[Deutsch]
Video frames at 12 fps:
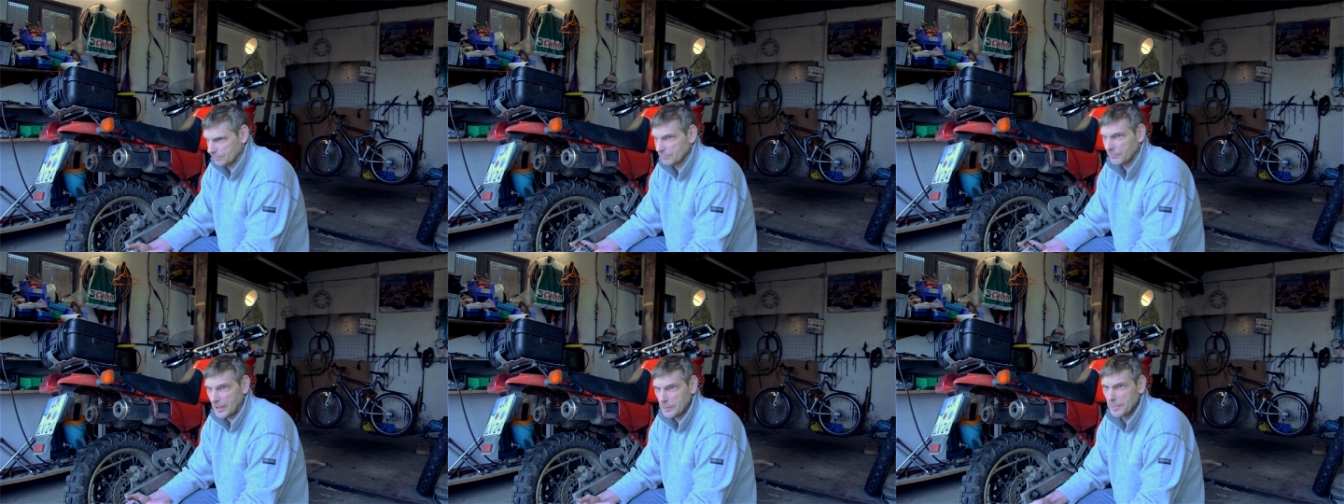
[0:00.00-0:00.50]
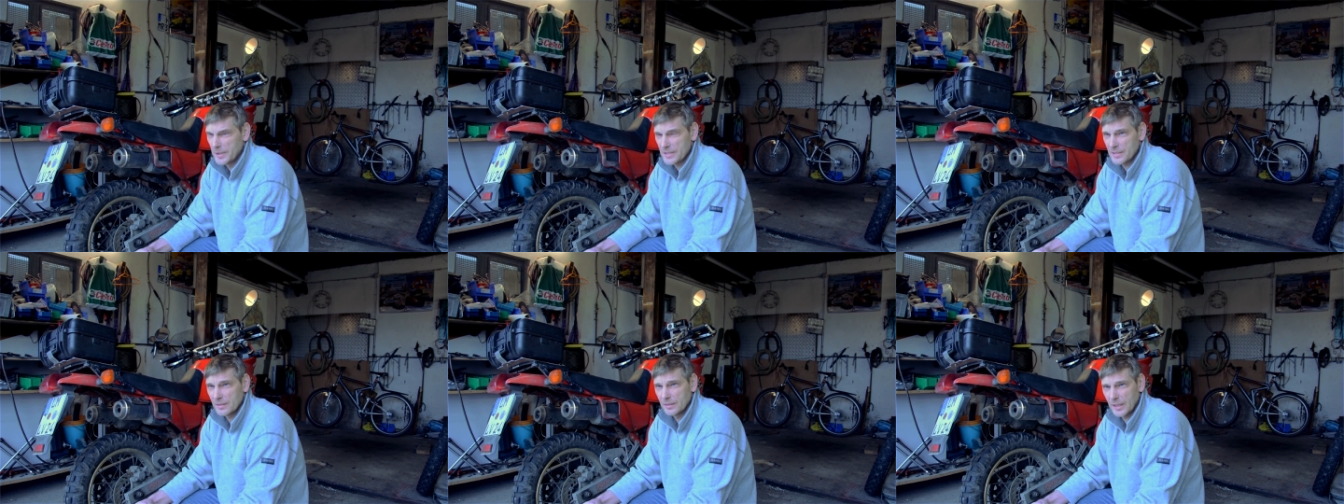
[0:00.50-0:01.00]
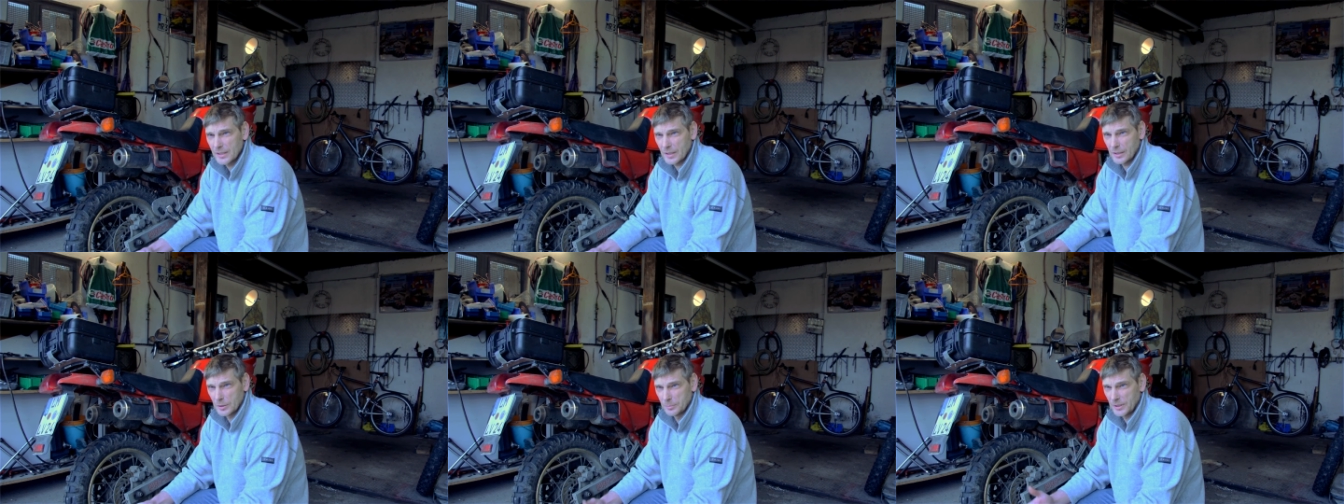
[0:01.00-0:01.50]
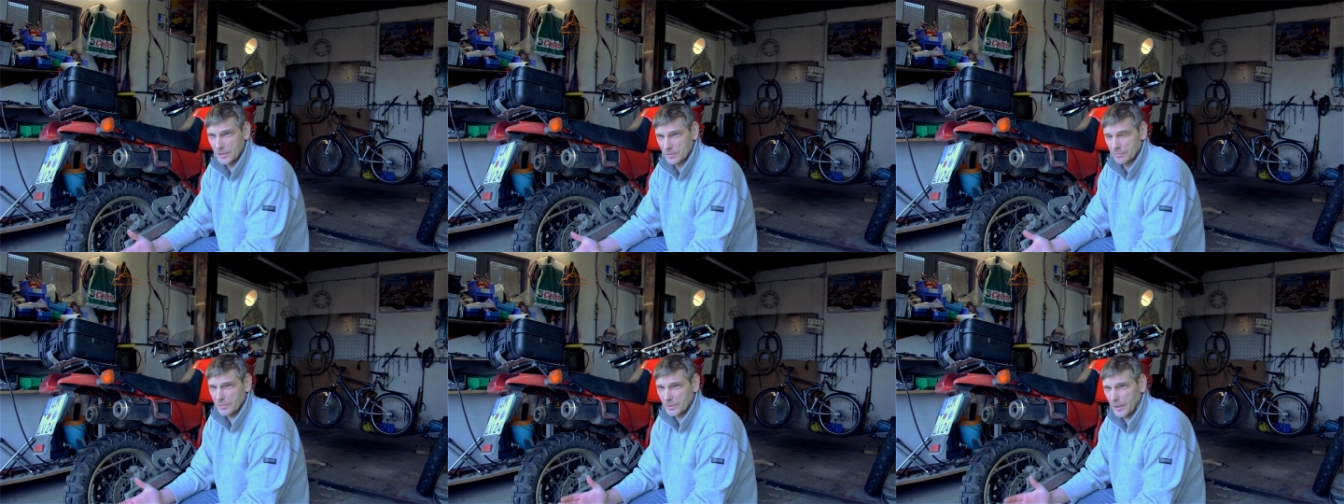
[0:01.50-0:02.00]
Waldpisten jetzt, also mit
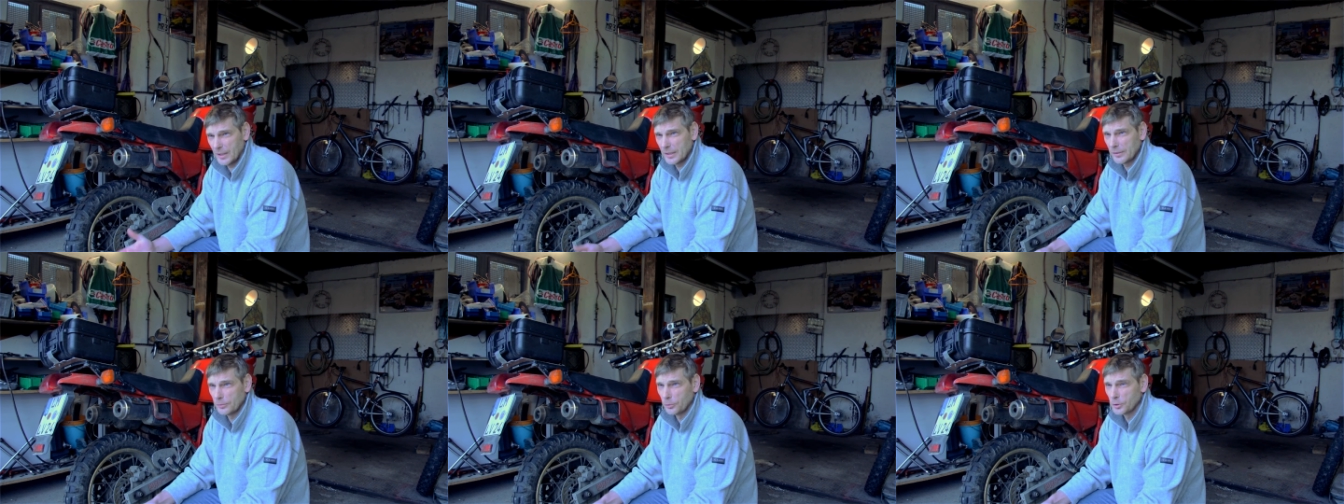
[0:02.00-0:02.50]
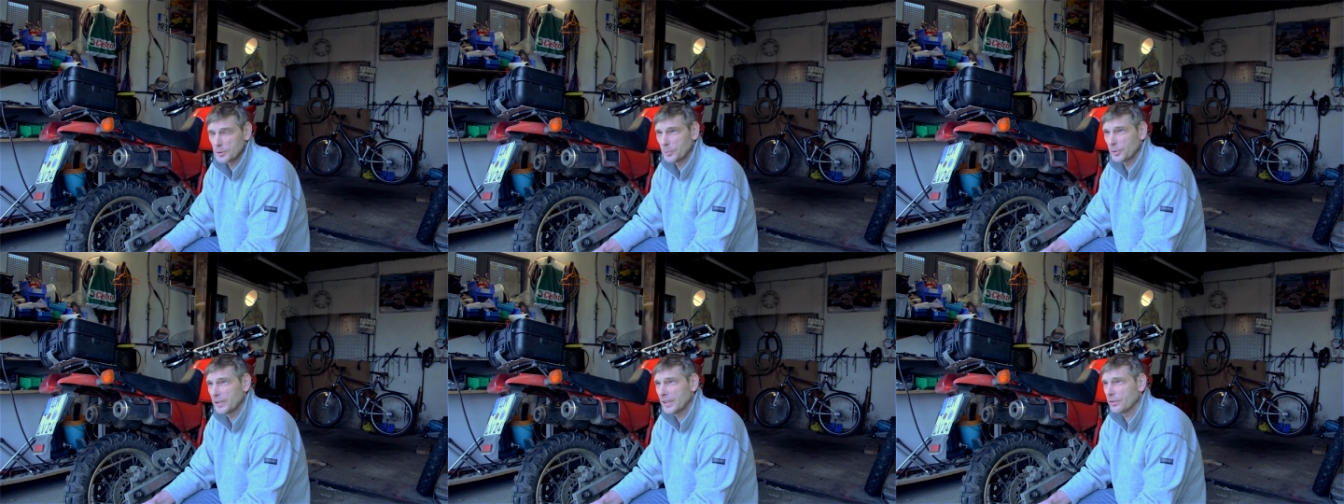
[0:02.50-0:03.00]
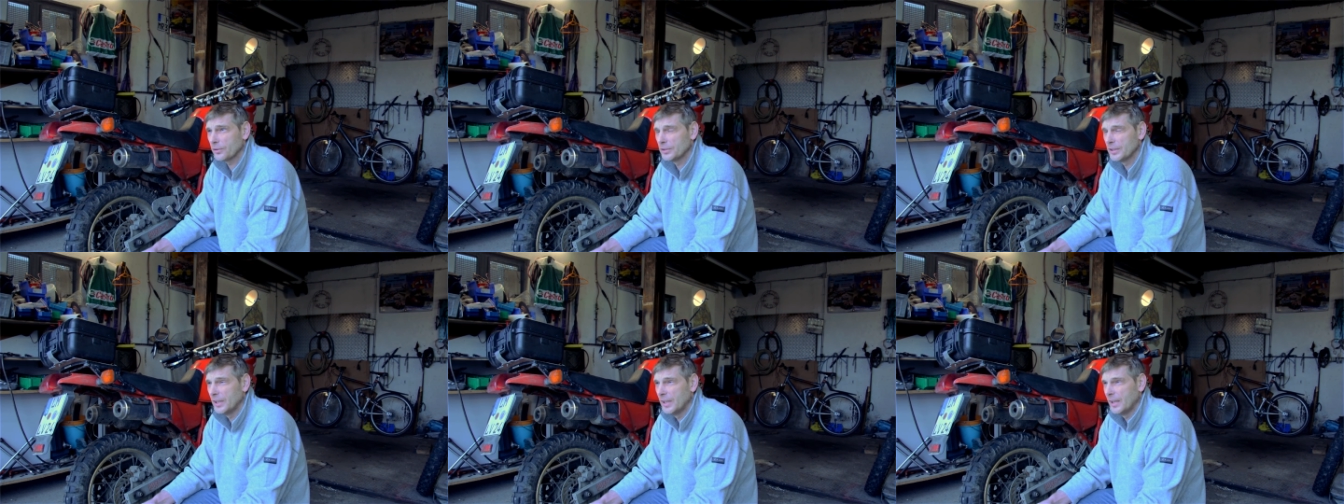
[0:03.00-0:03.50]
relativ losem Untergrund.